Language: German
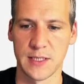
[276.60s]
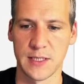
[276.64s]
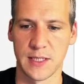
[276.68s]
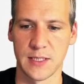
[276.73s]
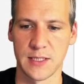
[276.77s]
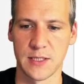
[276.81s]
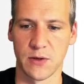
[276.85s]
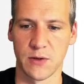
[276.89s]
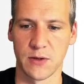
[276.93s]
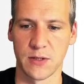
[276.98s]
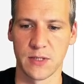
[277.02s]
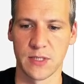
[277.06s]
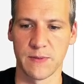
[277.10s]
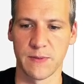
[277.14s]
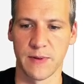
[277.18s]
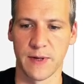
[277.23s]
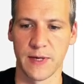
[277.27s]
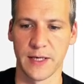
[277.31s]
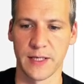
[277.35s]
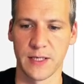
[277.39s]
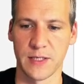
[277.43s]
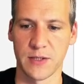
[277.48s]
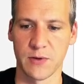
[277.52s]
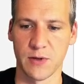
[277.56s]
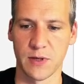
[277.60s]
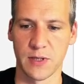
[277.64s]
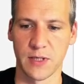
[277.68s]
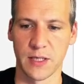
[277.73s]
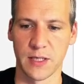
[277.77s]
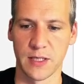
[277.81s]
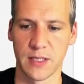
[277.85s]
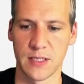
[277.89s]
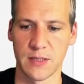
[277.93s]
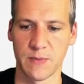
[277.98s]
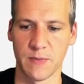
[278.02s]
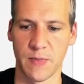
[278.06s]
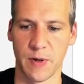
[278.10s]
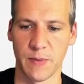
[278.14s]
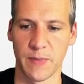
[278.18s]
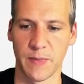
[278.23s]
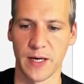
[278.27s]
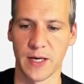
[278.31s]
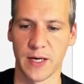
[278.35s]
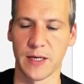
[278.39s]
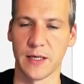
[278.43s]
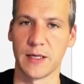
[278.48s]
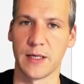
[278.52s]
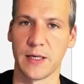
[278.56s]
jetzt noch ein zweites oder drittes Mal
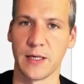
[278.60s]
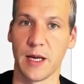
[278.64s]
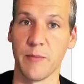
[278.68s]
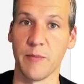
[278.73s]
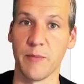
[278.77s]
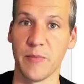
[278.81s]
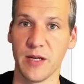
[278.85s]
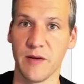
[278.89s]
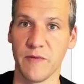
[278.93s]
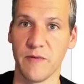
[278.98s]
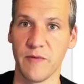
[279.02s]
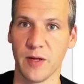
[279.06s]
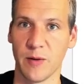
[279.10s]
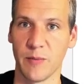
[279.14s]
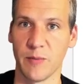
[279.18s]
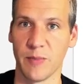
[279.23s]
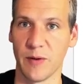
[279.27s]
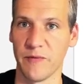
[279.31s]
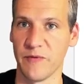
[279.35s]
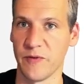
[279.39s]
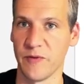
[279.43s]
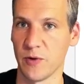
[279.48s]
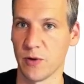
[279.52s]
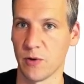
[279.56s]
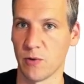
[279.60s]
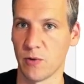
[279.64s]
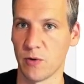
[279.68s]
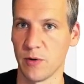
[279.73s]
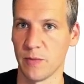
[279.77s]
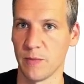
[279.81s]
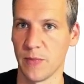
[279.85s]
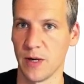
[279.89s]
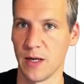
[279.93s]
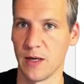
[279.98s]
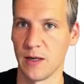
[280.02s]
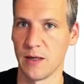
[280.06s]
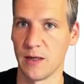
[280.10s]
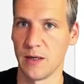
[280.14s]
mache, dann bin ich wieder beim wiederholten Mal.